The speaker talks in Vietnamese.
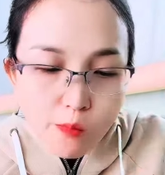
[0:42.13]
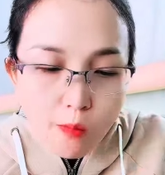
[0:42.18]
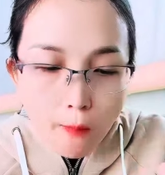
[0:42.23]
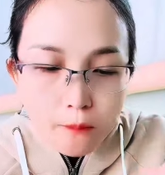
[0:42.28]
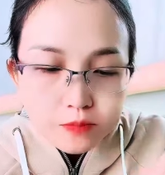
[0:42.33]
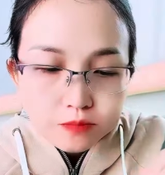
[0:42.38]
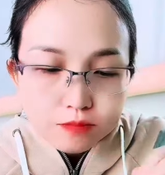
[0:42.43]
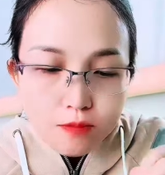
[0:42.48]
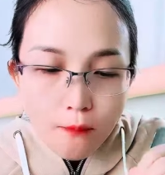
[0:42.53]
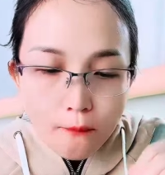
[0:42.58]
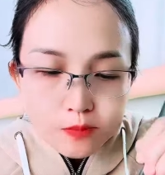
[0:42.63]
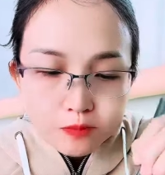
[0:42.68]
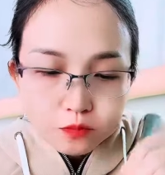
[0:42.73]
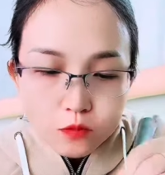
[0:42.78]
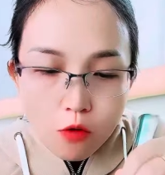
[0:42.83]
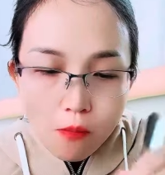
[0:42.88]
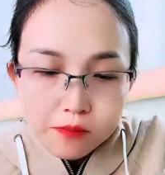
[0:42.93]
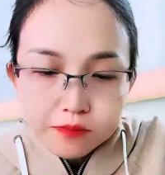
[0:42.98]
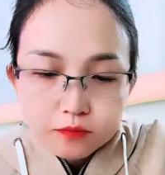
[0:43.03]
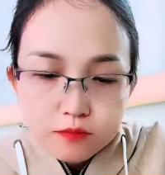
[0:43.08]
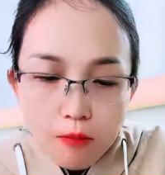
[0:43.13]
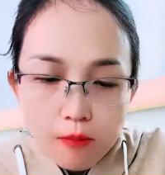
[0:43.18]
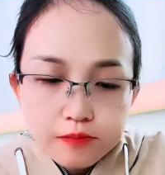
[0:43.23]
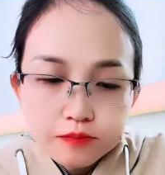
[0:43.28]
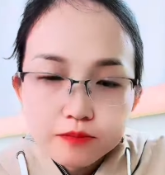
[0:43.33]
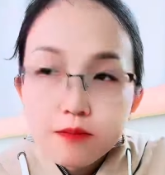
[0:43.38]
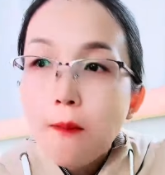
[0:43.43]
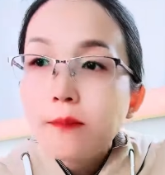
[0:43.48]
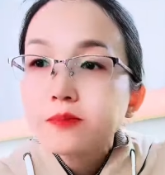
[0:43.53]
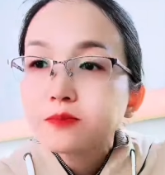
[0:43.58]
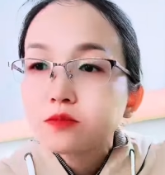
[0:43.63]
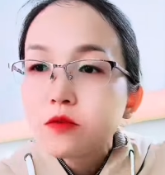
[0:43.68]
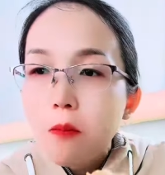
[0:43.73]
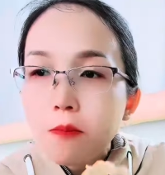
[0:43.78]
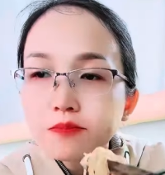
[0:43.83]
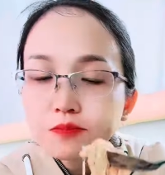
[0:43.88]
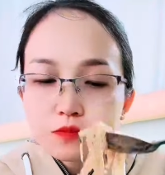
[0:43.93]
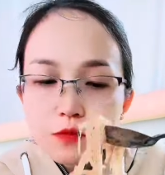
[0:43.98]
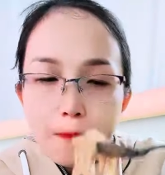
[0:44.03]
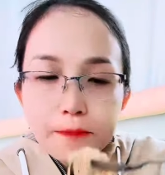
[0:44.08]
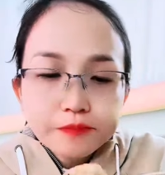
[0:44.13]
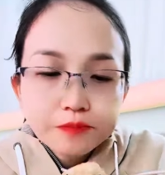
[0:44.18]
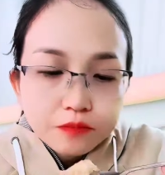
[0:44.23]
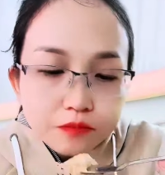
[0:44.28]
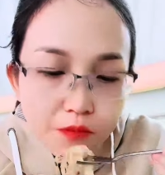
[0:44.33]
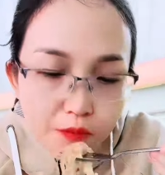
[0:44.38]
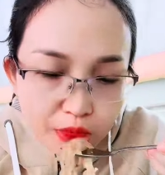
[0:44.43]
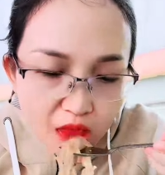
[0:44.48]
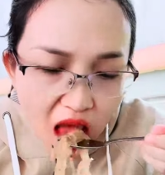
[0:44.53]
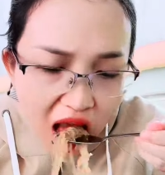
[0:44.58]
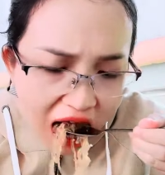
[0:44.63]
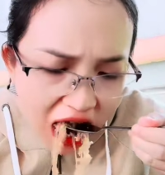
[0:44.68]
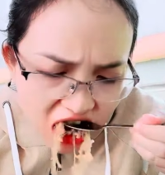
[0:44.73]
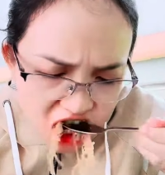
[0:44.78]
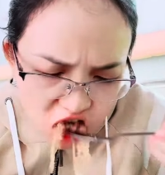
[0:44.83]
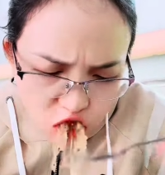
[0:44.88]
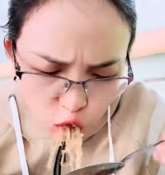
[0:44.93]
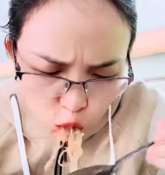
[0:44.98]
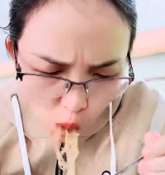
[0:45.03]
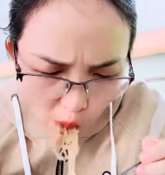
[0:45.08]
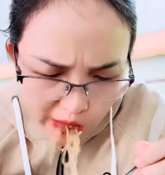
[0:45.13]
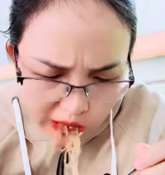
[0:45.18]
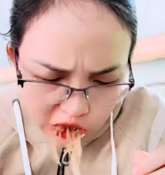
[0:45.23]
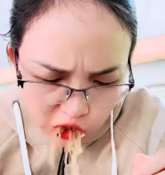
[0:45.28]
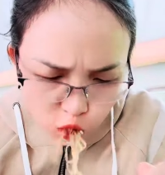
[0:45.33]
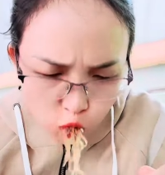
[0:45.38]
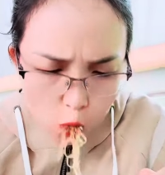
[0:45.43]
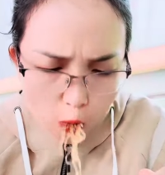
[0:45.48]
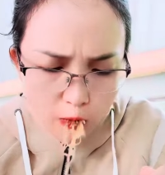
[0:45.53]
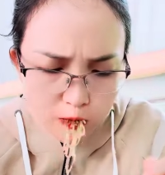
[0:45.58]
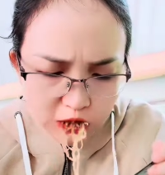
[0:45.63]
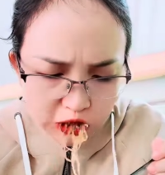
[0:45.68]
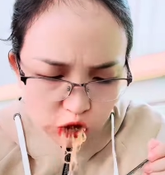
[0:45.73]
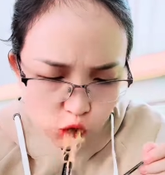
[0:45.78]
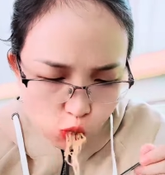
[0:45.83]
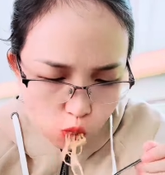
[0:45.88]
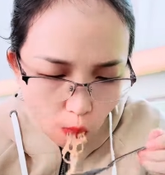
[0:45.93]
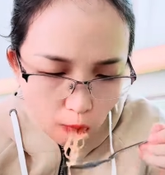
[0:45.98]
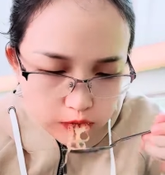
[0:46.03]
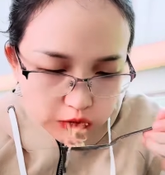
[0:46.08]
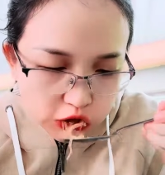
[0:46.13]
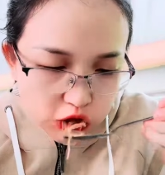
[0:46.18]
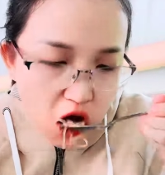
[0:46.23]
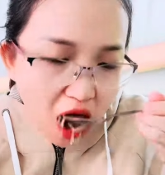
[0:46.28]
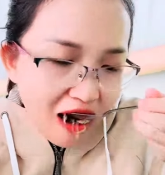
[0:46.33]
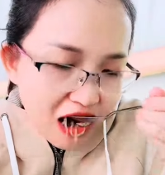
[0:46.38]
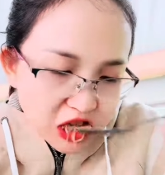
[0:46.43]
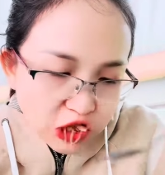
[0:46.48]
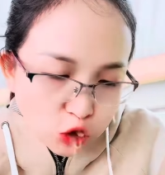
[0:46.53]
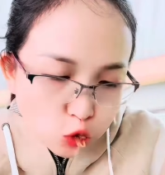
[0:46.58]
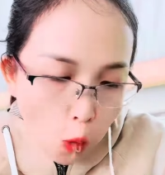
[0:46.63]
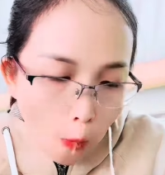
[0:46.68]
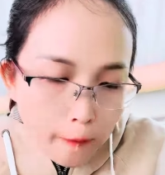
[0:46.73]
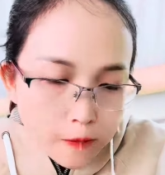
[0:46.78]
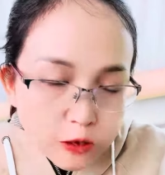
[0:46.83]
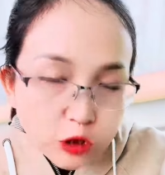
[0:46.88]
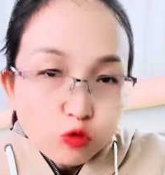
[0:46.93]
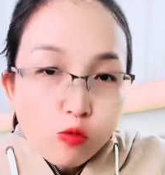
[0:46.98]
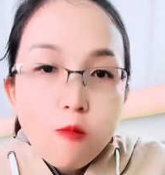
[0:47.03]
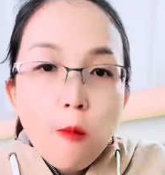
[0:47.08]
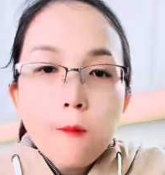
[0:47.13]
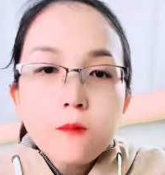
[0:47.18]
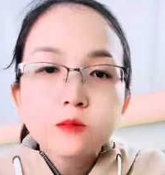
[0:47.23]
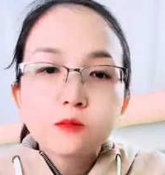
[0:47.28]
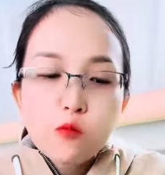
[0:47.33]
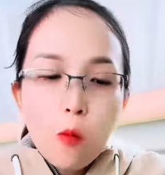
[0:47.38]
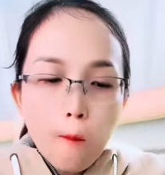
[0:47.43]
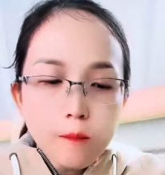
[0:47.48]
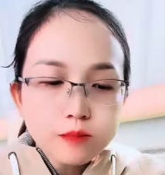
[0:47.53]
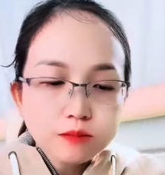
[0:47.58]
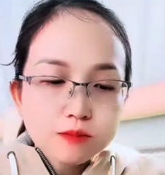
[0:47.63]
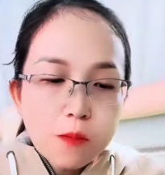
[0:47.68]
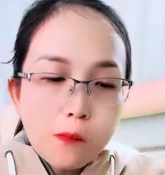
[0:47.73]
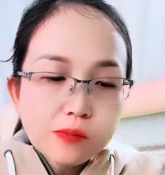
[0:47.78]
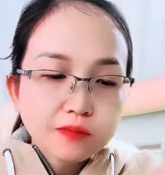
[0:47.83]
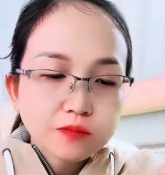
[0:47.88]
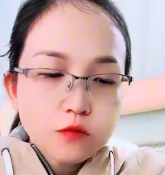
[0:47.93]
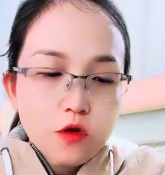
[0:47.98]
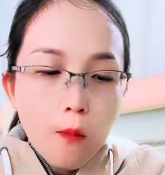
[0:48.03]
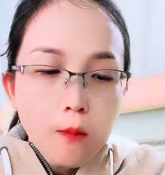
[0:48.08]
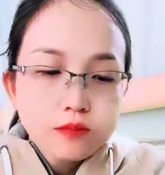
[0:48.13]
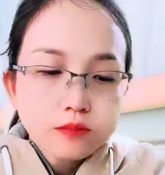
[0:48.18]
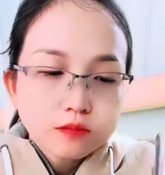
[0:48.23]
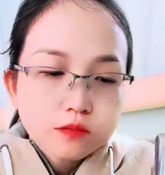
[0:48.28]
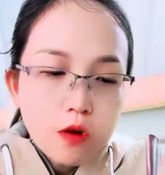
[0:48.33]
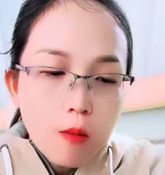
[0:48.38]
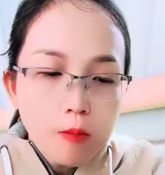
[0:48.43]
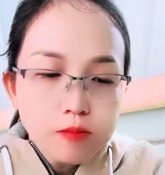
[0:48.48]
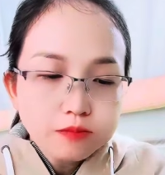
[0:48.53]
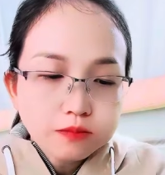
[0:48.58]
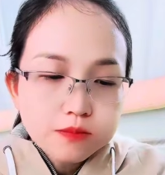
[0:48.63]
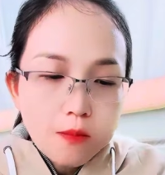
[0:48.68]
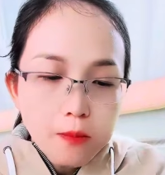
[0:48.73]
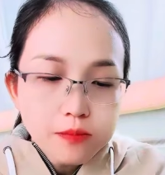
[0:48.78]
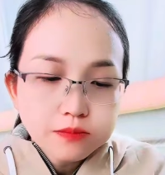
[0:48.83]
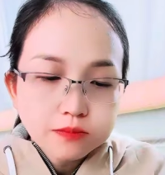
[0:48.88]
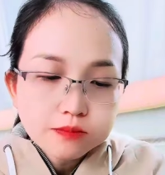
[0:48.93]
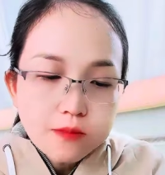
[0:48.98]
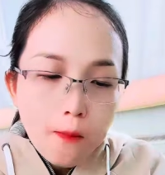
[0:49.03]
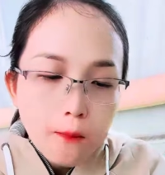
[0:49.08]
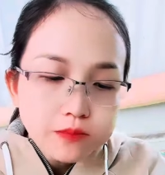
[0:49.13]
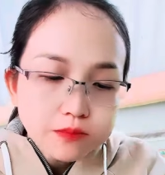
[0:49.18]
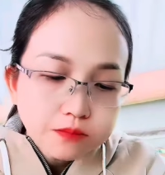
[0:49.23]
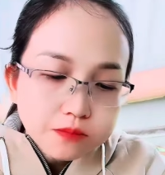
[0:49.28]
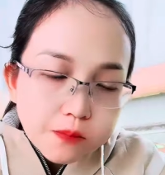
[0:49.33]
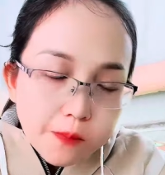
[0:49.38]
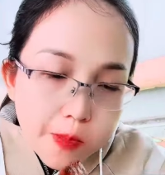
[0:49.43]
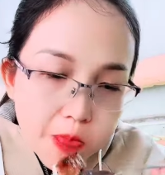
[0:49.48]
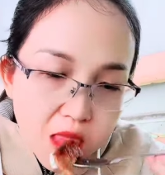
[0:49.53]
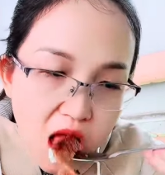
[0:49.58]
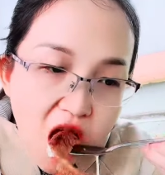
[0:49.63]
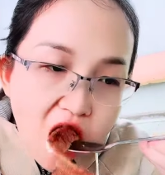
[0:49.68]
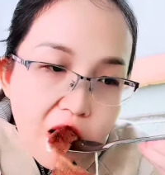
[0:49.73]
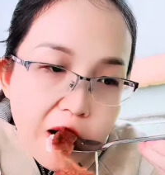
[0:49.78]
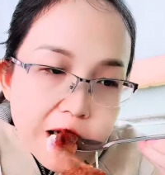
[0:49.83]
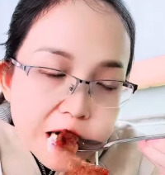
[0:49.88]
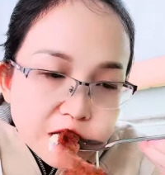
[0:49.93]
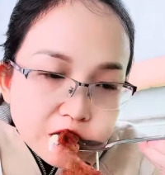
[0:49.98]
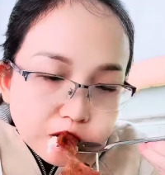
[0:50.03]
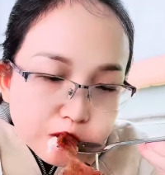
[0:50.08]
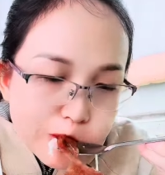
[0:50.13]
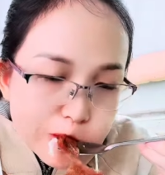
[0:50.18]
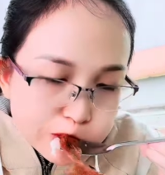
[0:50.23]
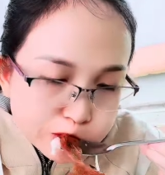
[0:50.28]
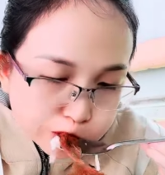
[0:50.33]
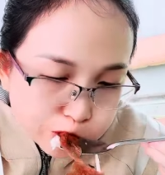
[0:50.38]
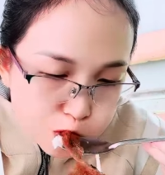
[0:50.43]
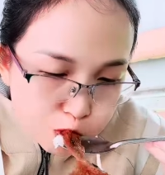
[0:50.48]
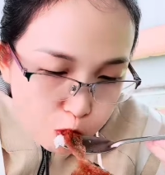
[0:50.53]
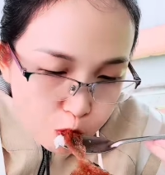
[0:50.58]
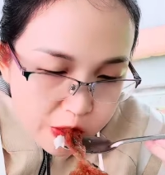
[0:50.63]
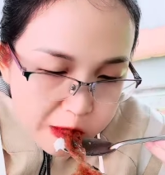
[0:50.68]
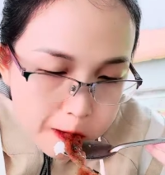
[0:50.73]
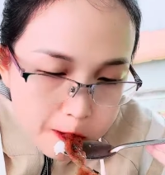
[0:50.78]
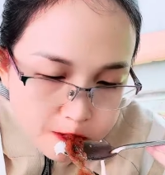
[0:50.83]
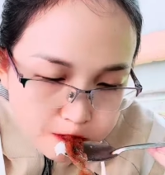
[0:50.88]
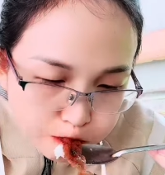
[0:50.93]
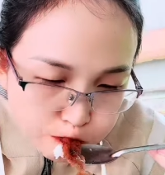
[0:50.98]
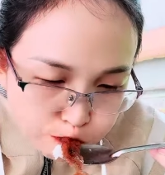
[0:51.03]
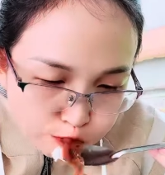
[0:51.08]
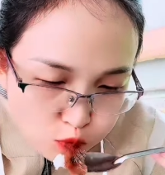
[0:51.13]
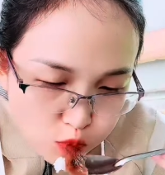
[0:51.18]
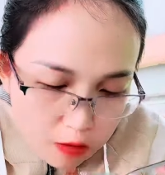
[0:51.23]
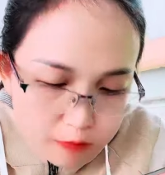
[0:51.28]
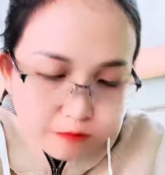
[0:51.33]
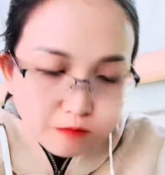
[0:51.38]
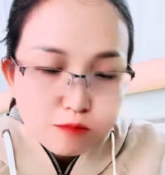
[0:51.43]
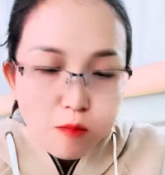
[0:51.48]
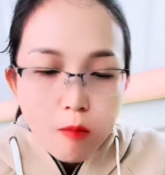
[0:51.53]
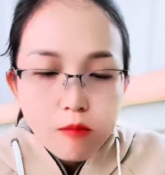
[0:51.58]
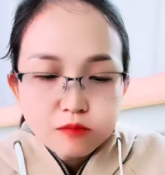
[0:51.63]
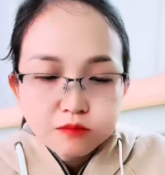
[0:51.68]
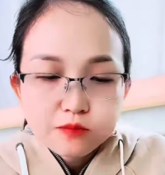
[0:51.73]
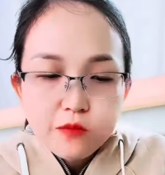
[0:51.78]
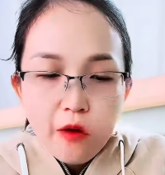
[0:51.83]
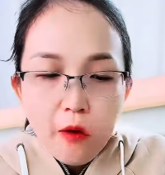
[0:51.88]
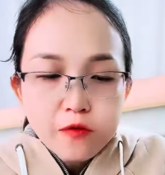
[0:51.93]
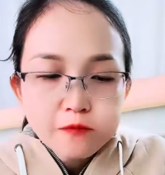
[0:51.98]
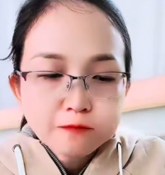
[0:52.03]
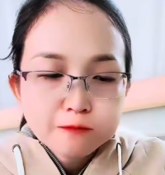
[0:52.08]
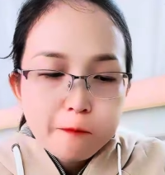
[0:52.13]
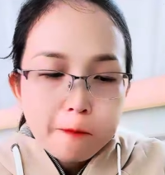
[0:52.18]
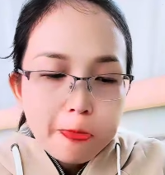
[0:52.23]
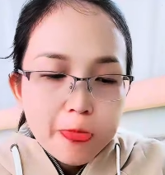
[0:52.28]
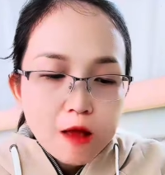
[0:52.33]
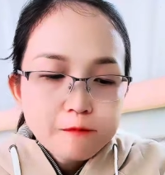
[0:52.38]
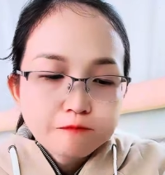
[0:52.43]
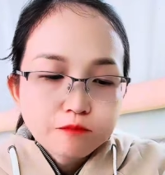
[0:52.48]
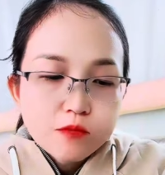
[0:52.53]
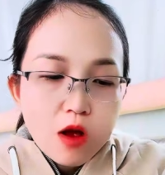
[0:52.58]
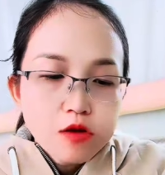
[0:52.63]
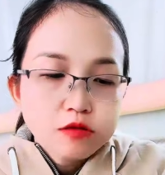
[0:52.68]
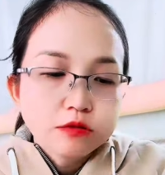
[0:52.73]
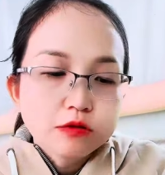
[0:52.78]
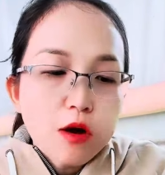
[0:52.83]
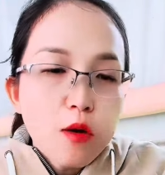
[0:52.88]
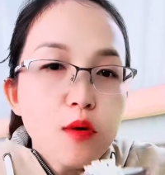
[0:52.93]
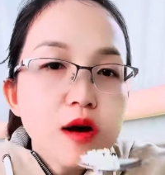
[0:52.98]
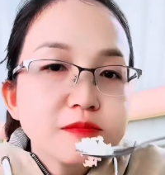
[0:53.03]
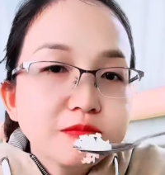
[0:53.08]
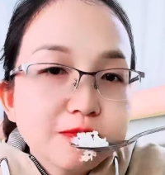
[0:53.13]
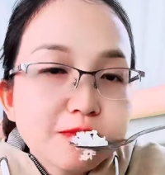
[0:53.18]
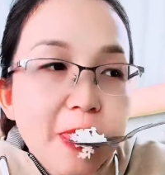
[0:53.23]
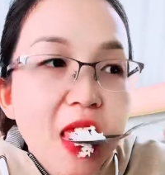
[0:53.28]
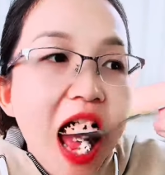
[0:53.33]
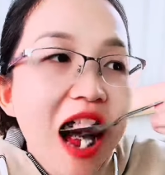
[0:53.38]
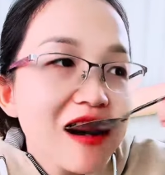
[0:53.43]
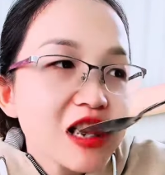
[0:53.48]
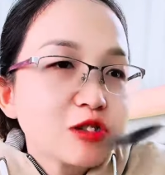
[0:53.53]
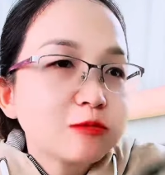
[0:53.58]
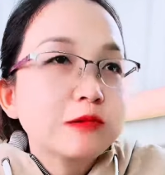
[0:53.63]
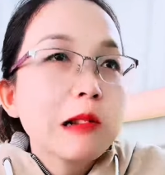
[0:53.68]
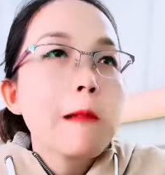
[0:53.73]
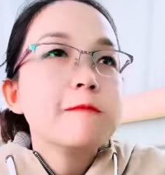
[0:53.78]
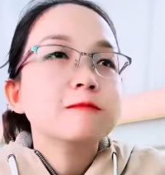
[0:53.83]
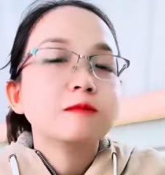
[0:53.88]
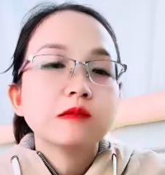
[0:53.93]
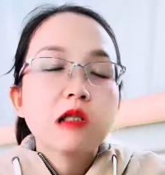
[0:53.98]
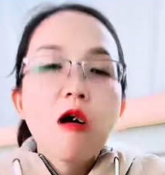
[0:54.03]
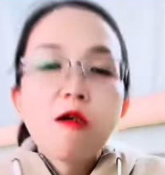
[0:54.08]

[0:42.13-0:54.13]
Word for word: dưa chua rất là vừa vị. Đặc biệt là sườn chay ha, được nướng kỹ từ lửa than, rất là thơm. Cảm giác em ăn ngon hơn cả miếng thịt sườn mặn luôn ấy ạ. À. Về nhà thì bánh ướt ngọt nhưng vừa non